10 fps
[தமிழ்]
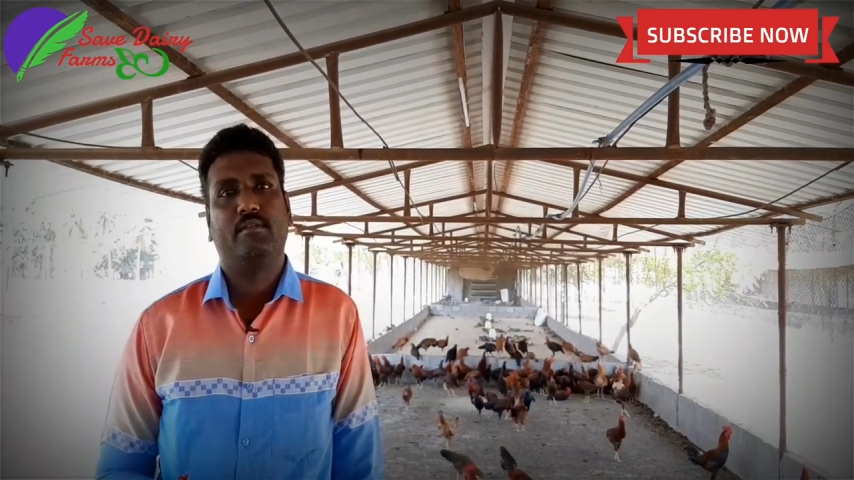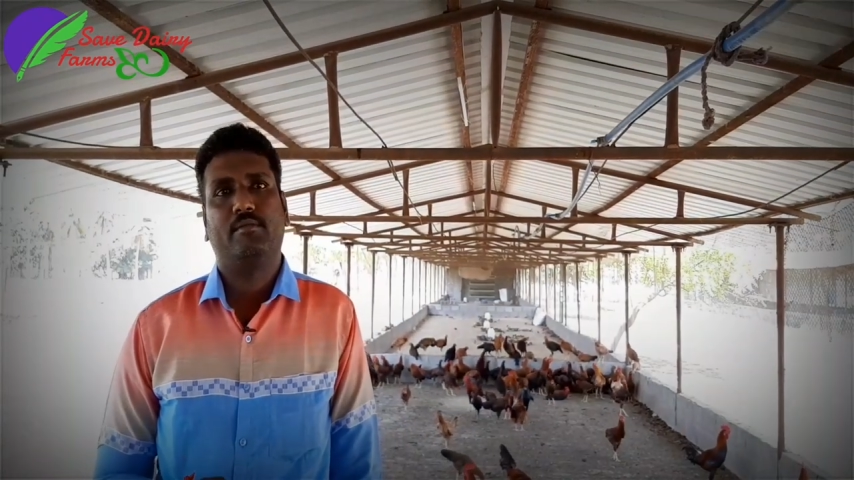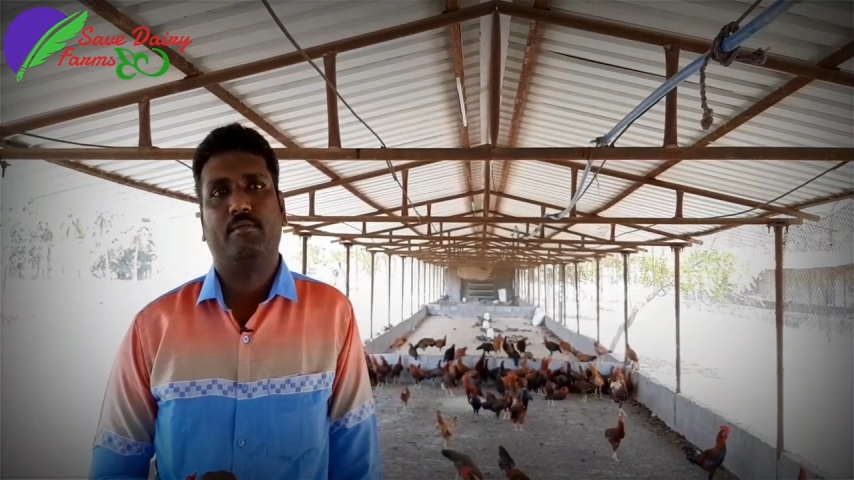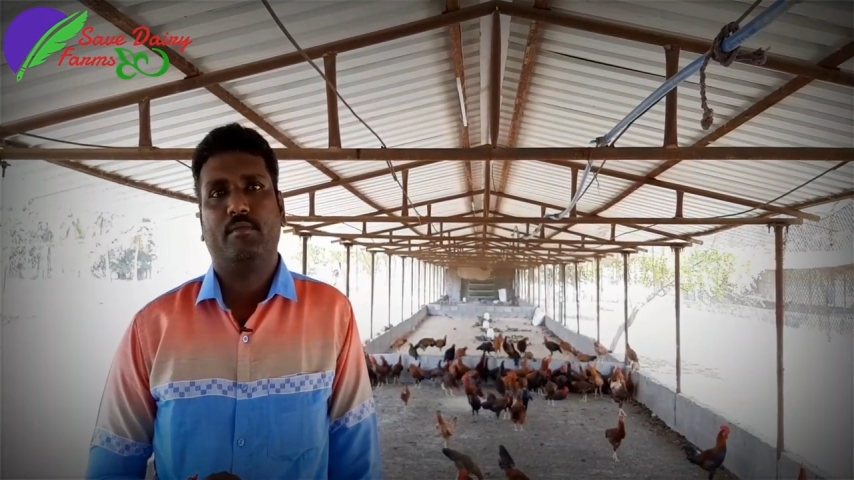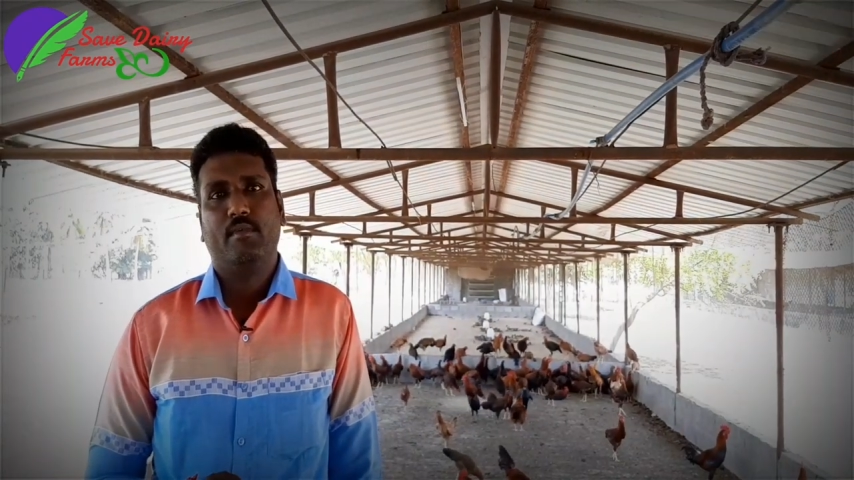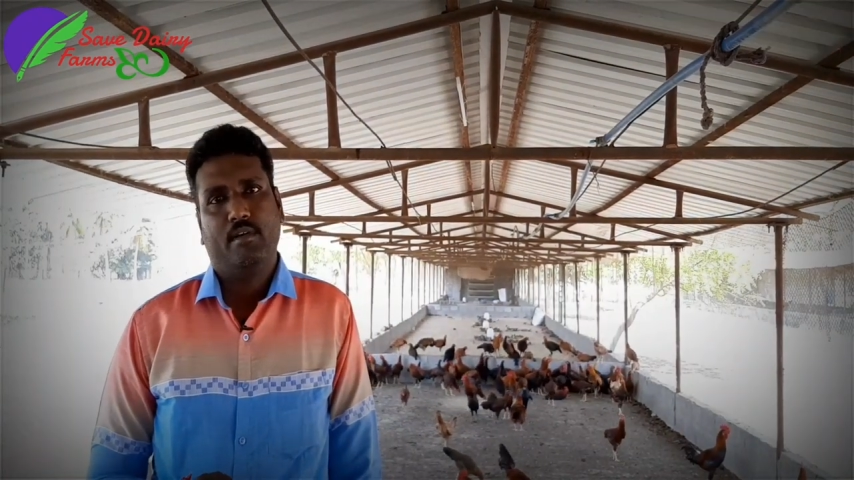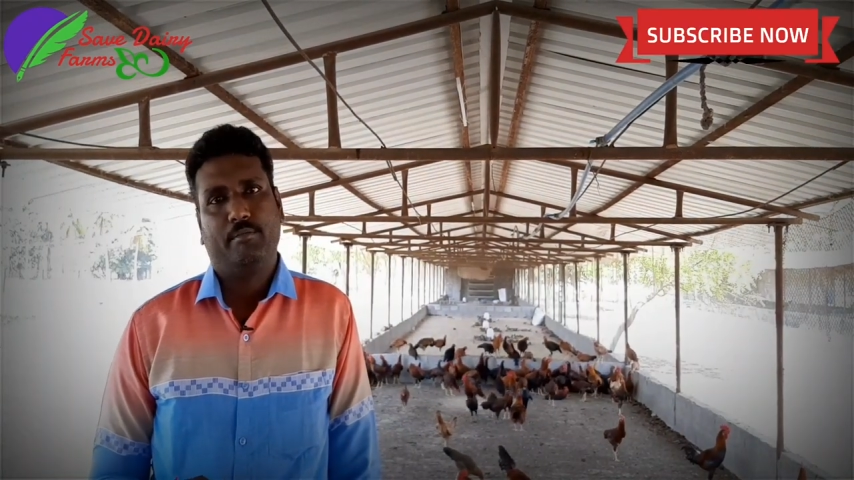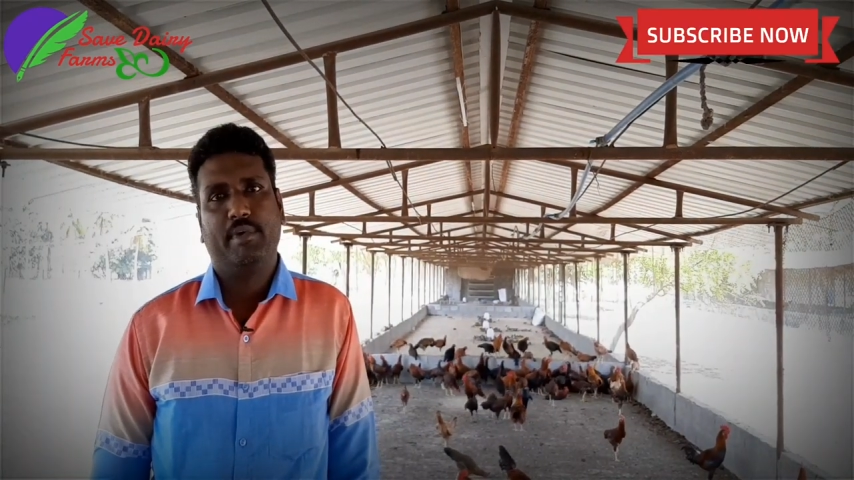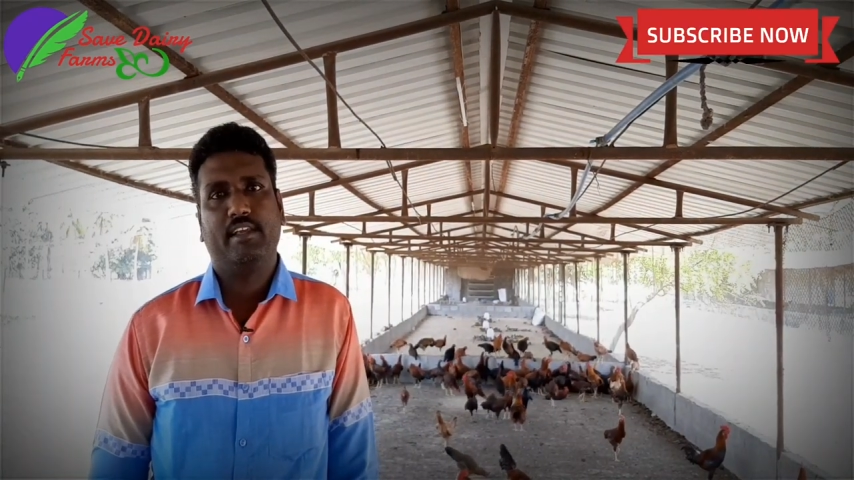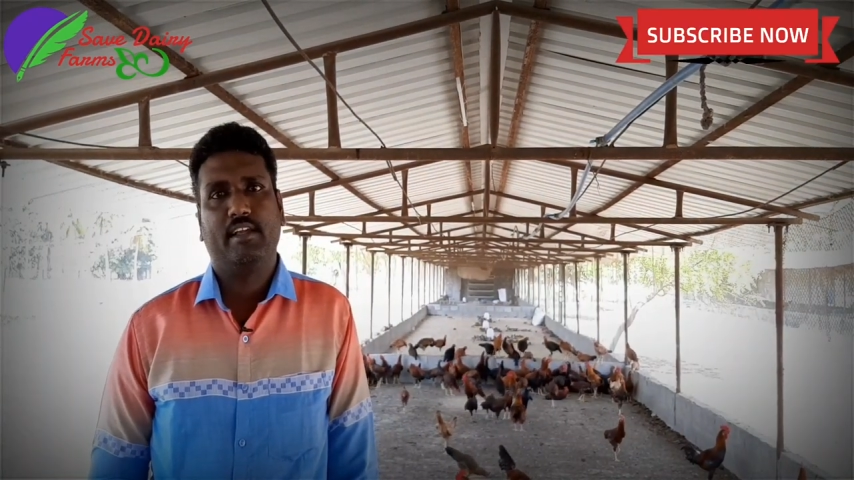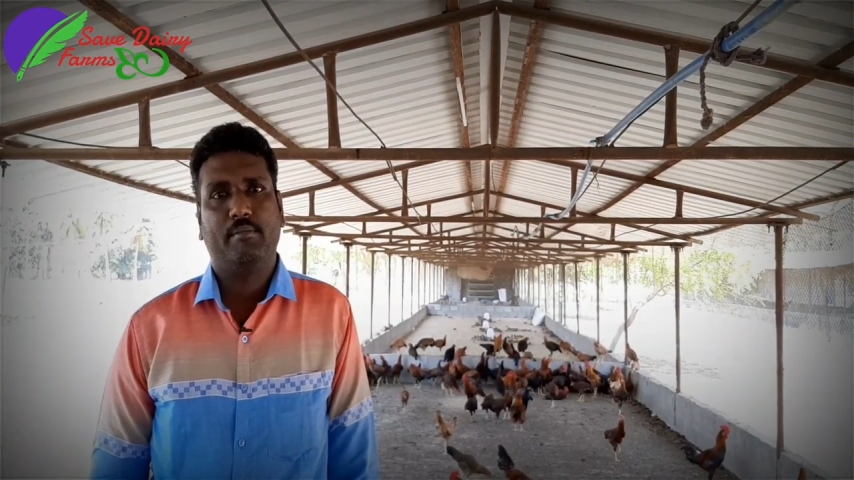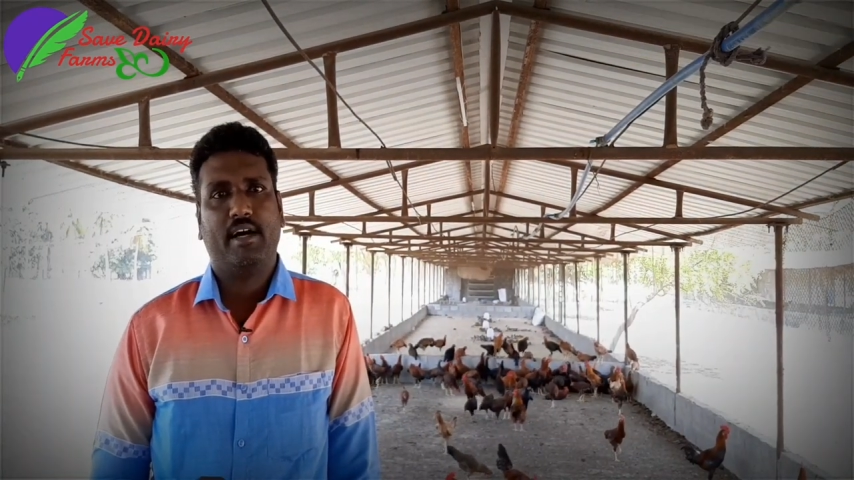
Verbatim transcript: தான் மீன்களை